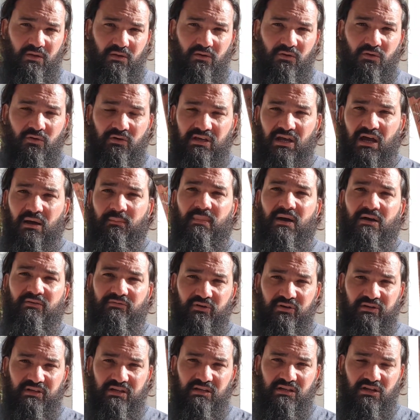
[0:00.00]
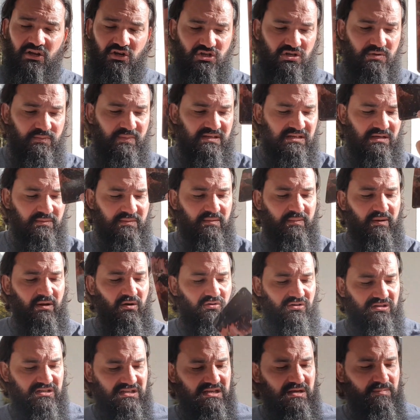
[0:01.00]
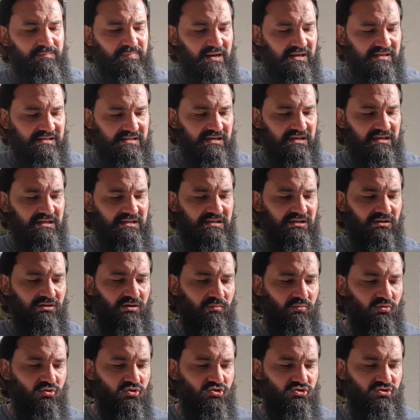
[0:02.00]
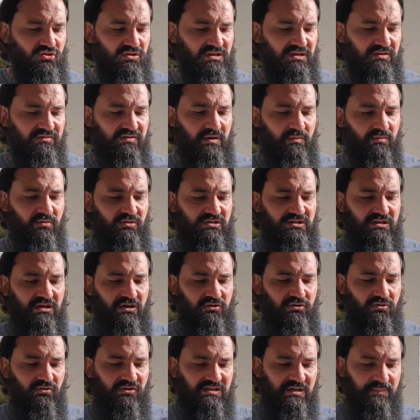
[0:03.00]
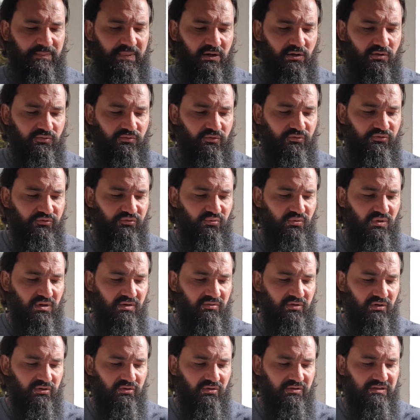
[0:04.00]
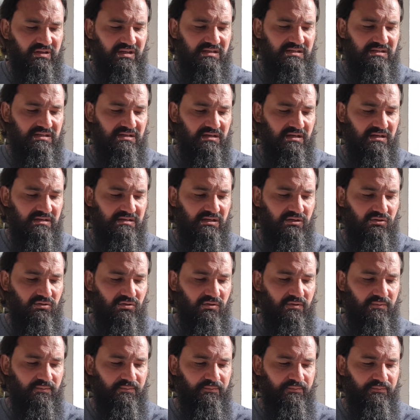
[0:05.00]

Le karma, votre énergie, mes amis balance, qui est placé ici dans mon jeu, qui vient me dire que c'est pas que vous fuyez votre destinée, c'est que